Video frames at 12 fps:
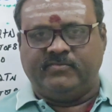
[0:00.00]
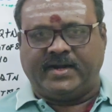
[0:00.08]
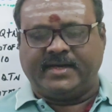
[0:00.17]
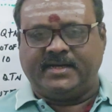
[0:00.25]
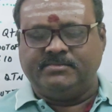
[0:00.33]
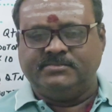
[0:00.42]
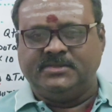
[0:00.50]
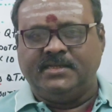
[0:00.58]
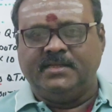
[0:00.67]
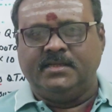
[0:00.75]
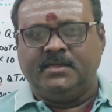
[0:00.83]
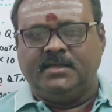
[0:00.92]
வணக்கம்
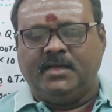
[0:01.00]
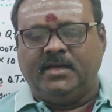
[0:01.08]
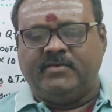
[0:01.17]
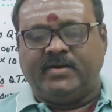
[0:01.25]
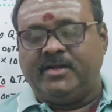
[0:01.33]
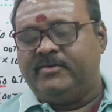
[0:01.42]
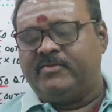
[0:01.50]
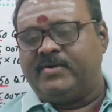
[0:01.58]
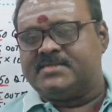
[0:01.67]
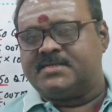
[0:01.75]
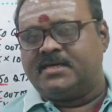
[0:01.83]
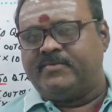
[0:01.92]
வள்ளுவர்
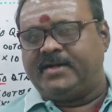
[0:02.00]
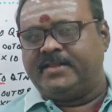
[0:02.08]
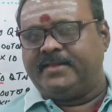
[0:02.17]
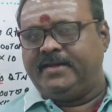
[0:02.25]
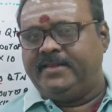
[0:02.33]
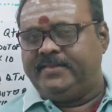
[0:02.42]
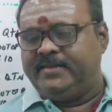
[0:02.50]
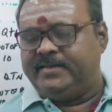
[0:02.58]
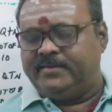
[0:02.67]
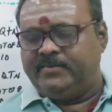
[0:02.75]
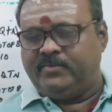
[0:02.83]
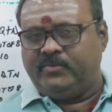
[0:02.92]
வாசகர் வட்டத்திலிருந்து
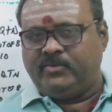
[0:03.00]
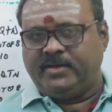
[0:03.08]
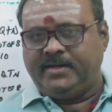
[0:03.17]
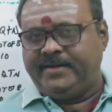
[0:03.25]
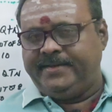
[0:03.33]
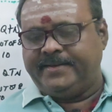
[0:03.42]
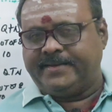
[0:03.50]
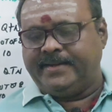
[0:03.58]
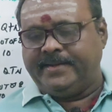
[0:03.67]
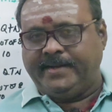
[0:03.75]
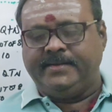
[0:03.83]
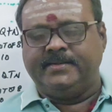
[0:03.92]
உங்கள் இனிய
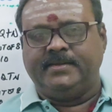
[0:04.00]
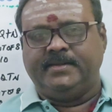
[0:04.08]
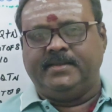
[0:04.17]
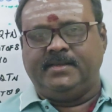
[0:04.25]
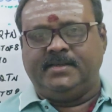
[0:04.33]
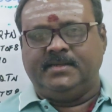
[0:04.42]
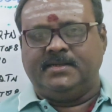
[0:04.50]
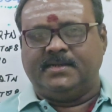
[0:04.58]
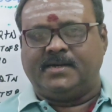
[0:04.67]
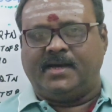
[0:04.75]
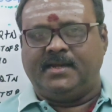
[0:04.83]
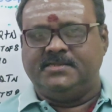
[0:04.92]
கண்ணன்
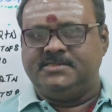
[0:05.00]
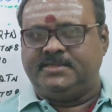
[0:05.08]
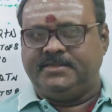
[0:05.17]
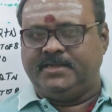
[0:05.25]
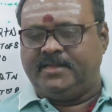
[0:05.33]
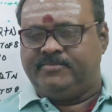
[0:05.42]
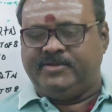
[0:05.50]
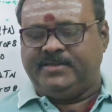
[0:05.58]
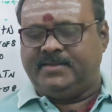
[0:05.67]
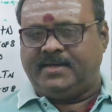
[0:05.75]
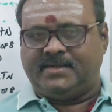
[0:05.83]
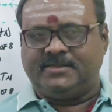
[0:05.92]
காலேஜ் டிஆர்பி
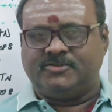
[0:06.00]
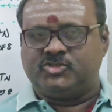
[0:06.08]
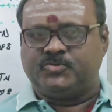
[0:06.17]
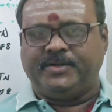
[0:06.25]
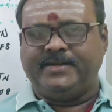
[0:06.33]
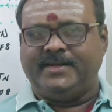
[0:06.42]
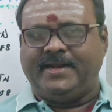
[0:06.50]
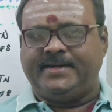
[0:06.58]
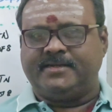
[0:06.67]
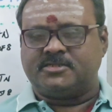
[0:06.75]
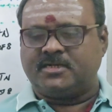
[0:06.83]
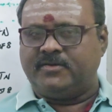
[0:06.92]
அனௌன்ஸ்மெண்ட்
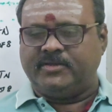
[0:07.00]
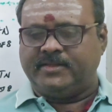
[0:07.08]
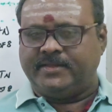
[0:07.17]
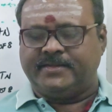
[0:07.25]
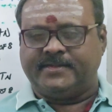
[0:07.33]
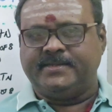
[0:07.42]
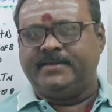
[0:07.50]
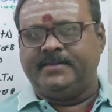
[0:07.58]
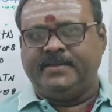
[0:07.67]
லேட்டஸ்ட்டாக வந்திருக்கு